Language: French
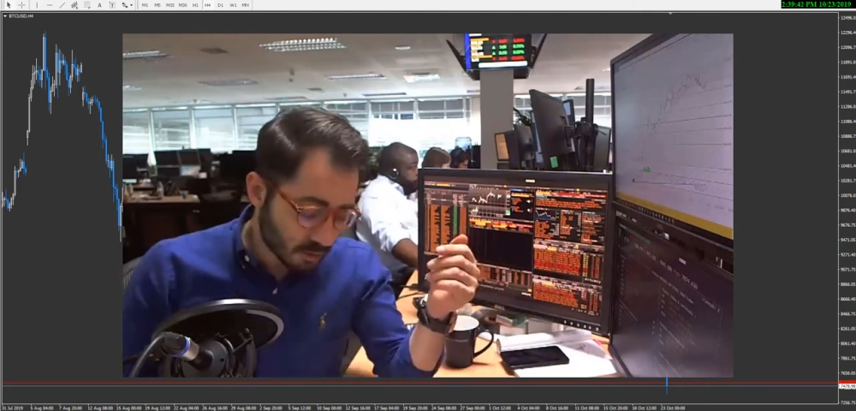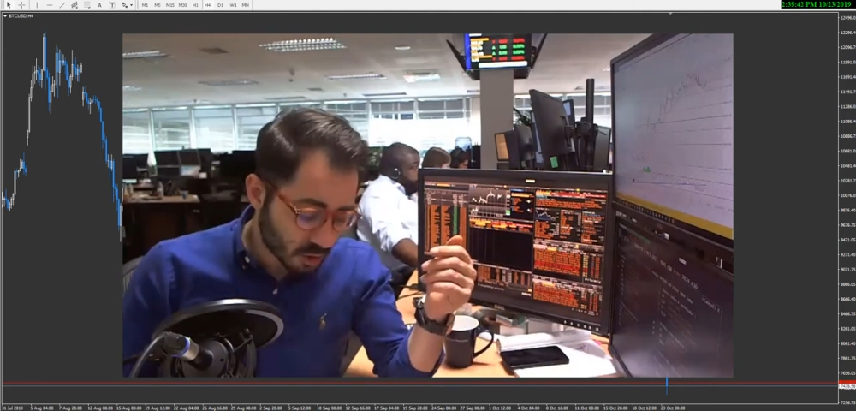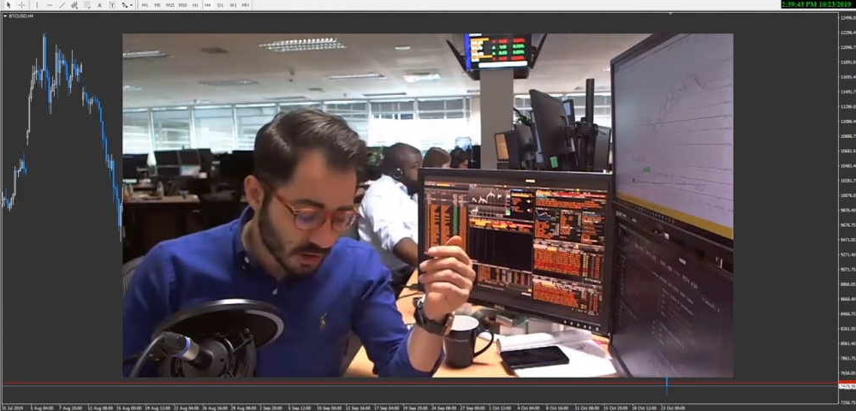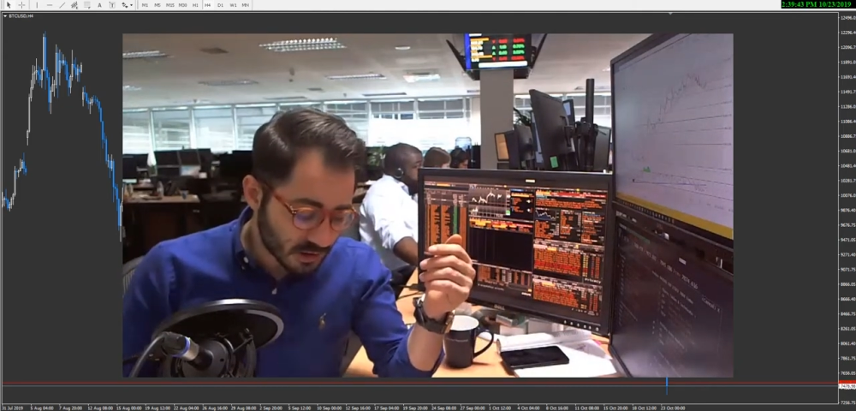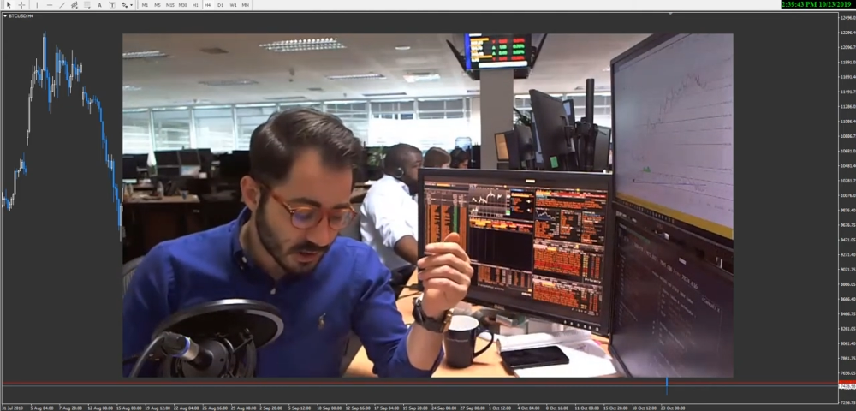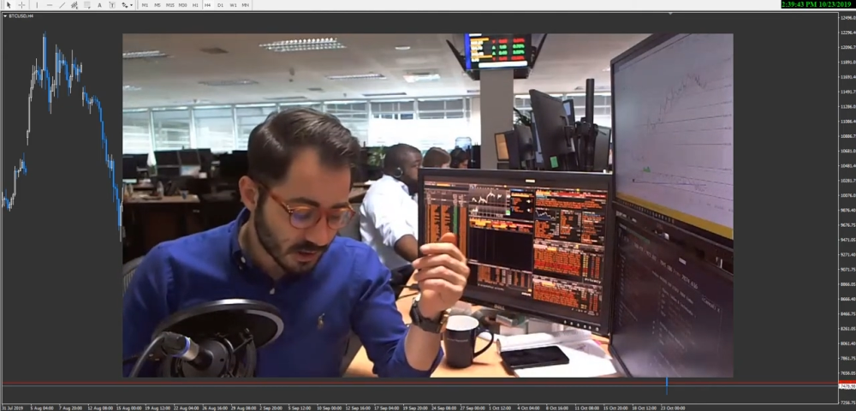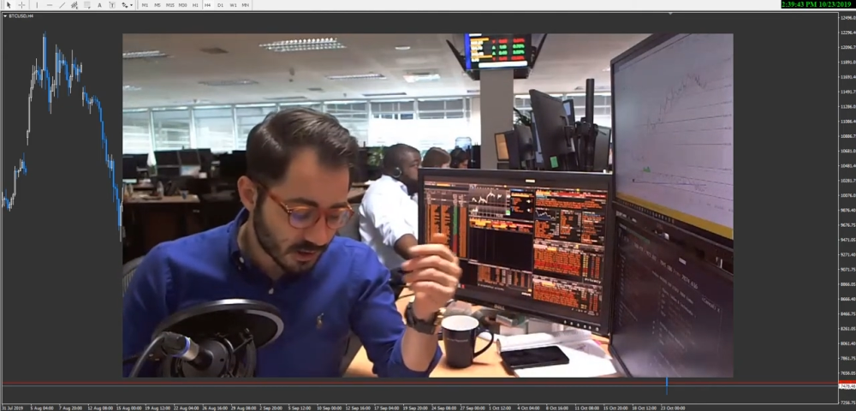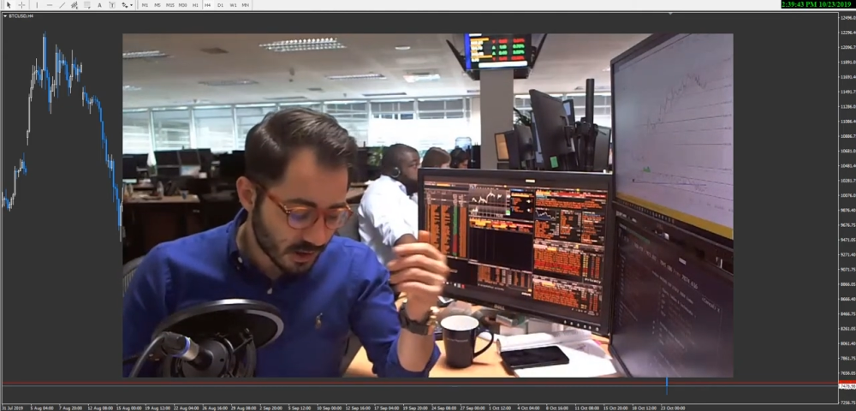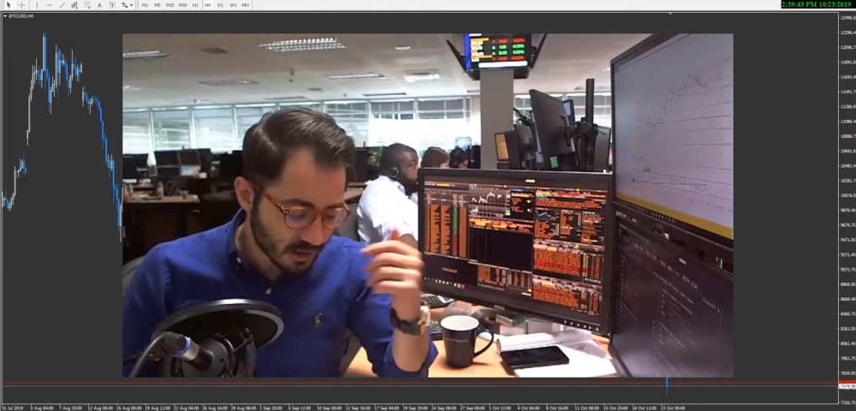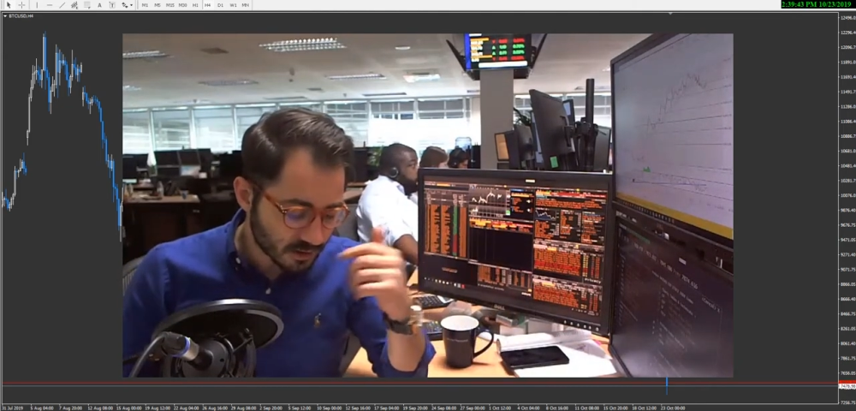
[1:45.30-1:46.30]
Comme je l'ai dit, les
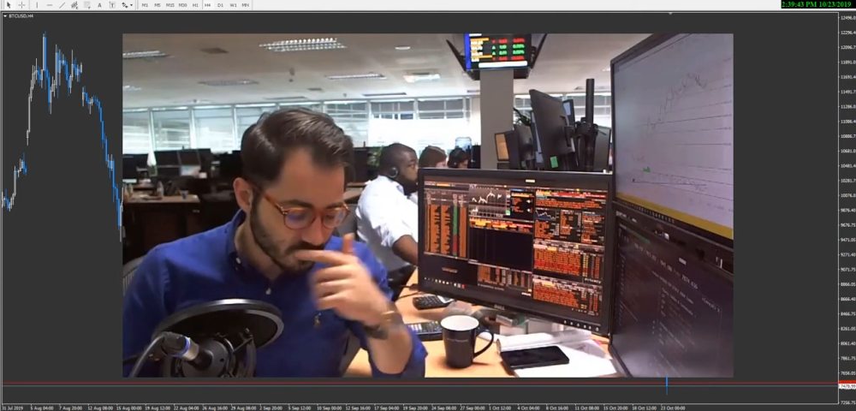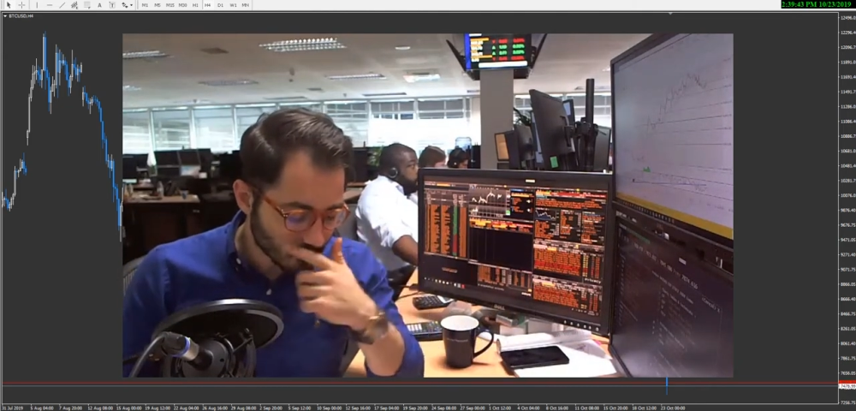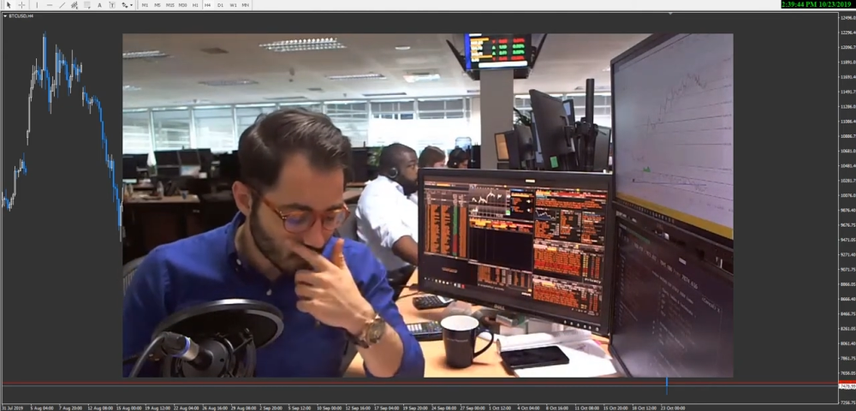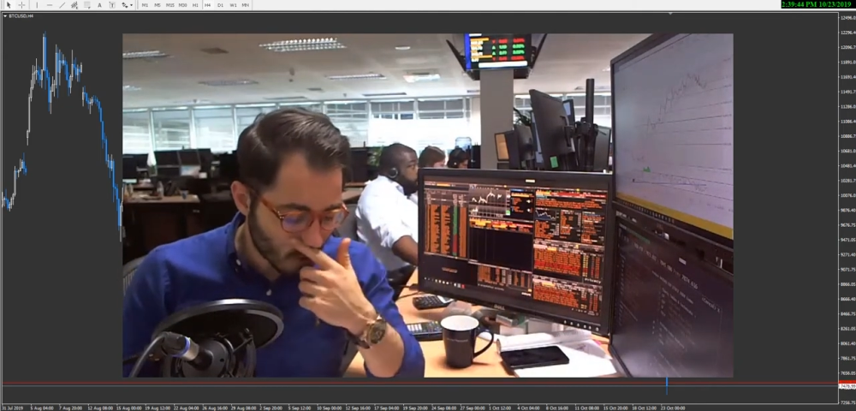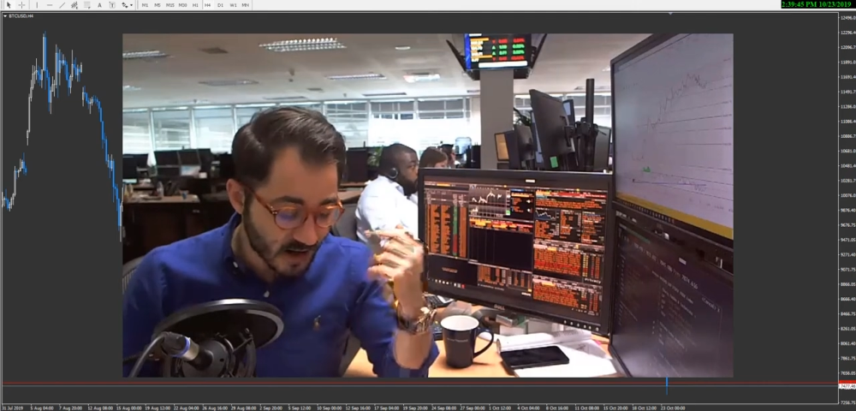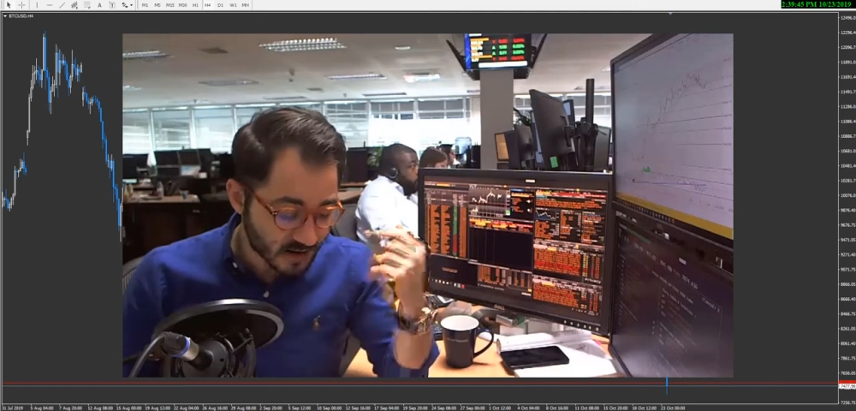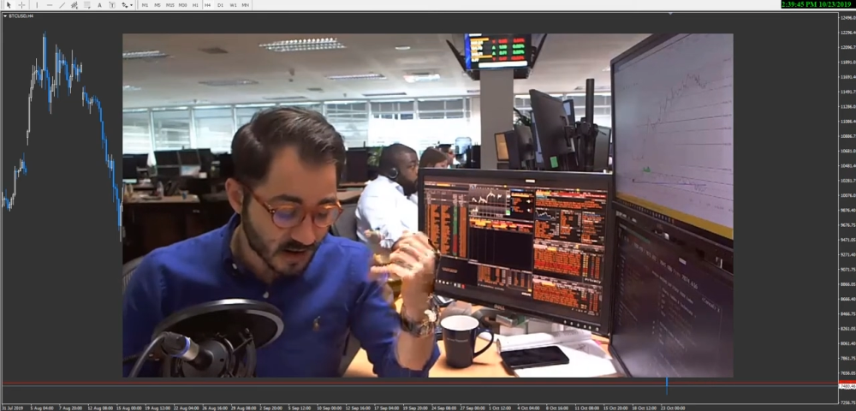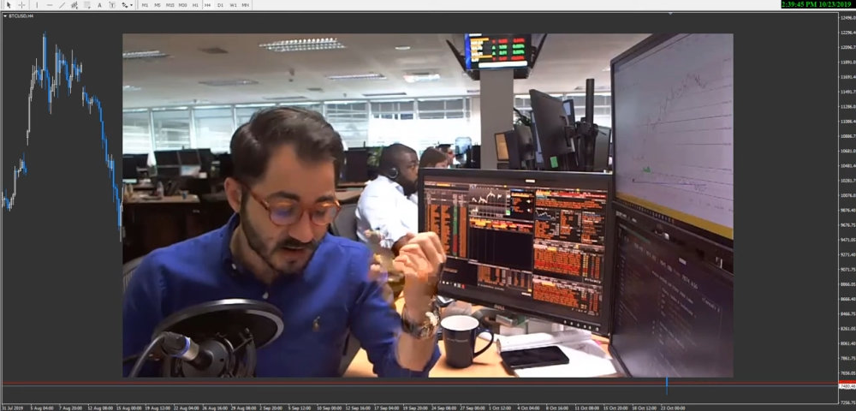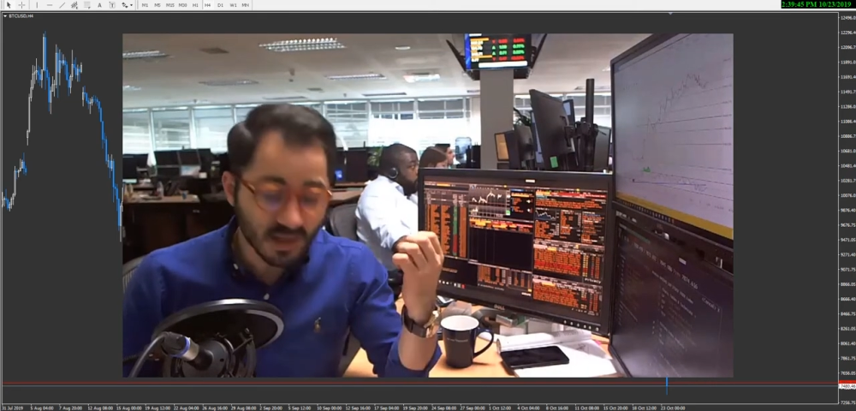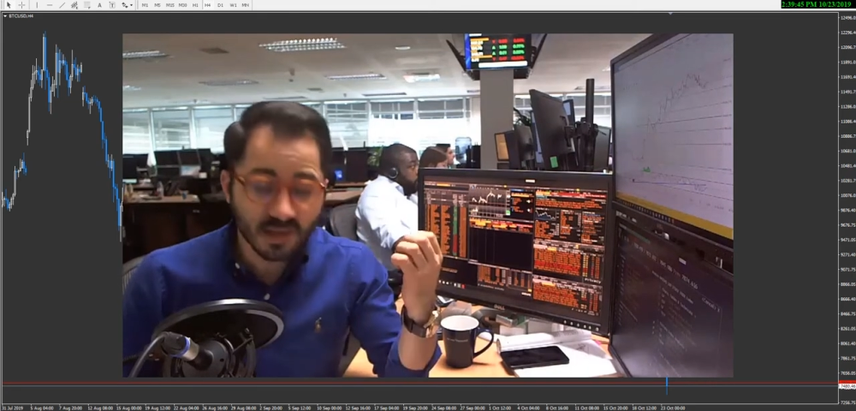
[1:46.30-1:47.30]
délais sont assez
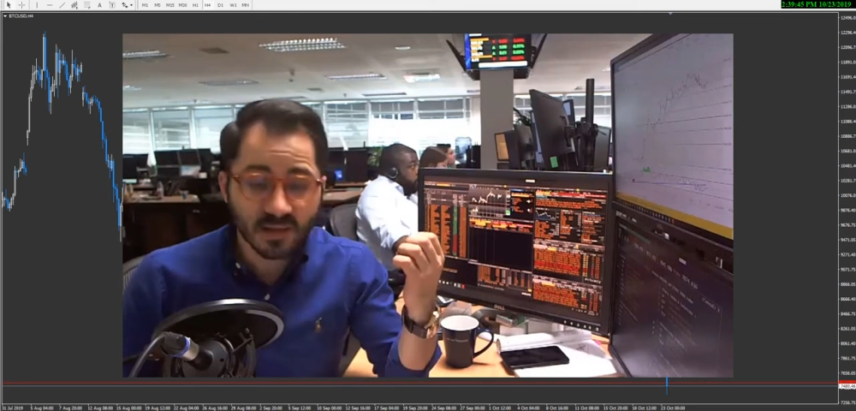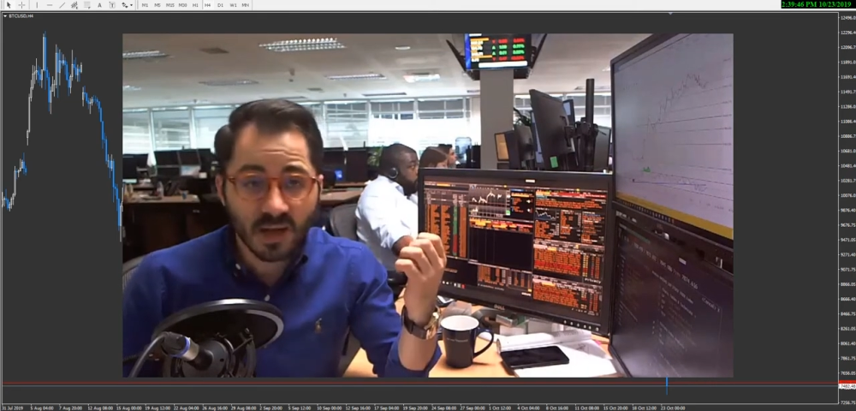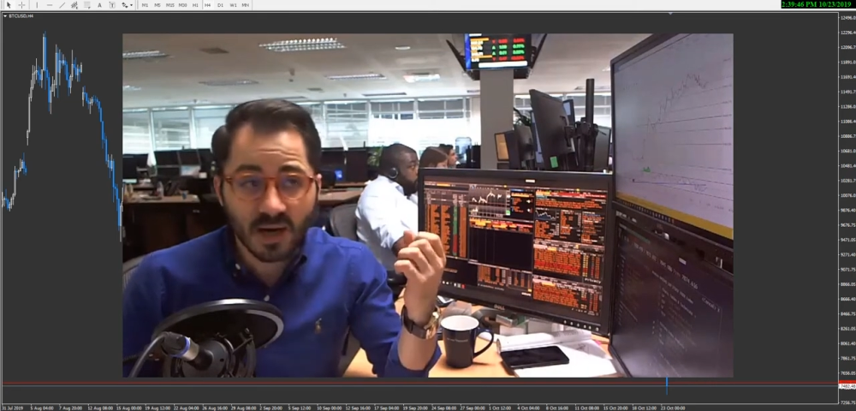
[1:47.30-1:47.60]
incertains.